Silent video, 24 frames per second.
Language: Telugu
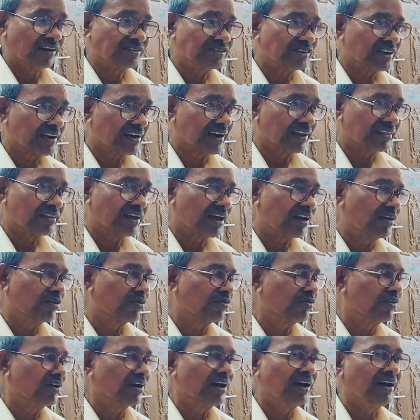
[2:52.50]
రాజుల గ్రంథాల్లో
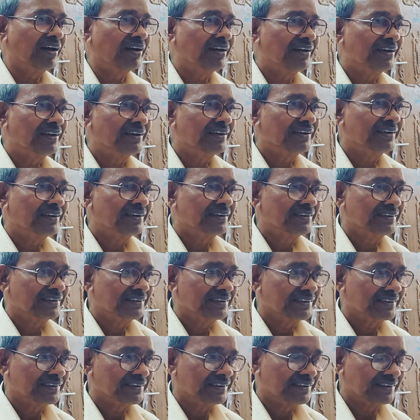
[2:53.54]
కూడా
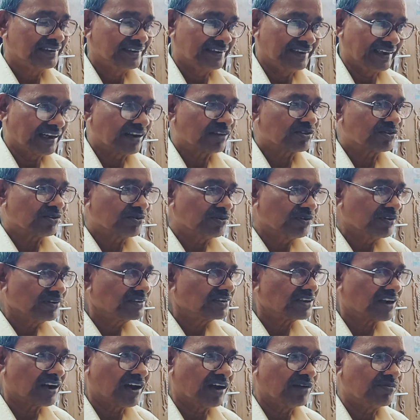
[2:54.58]
దీనత్వం
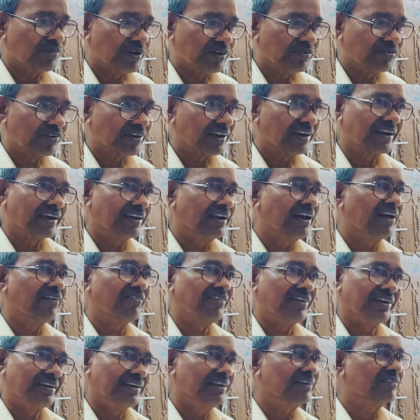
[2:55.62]
గురించి రాయబడి ఉన్నాయి కానీ
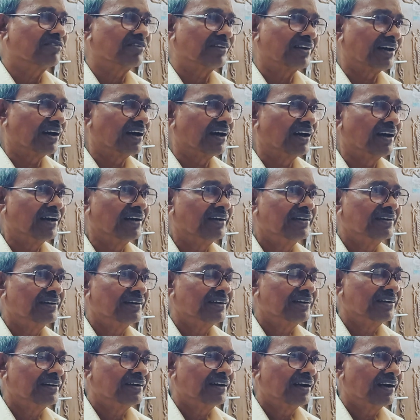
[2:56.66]
అవన్నీ కూడా
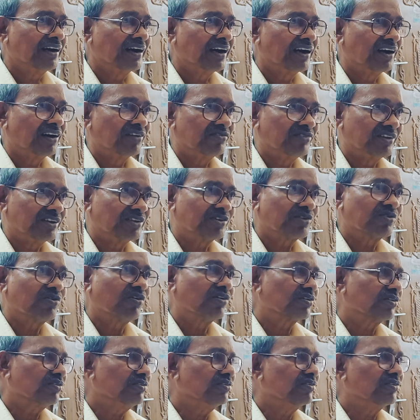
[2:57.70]

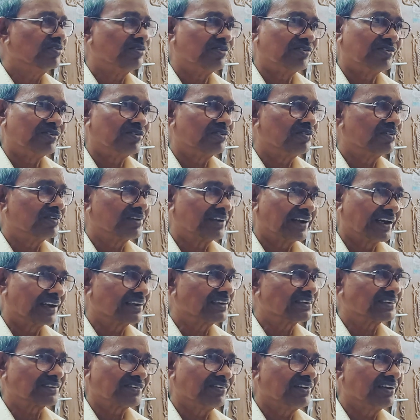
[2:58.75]
వెతుక్కోవటం నాకు
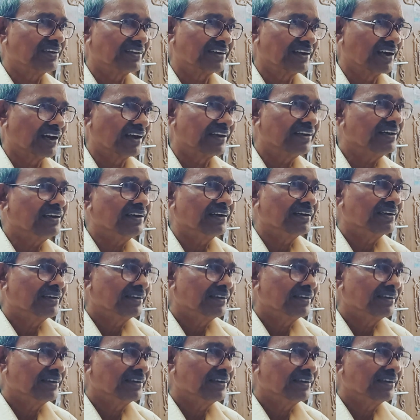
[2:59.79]
ఇష్టం లేదు కానీ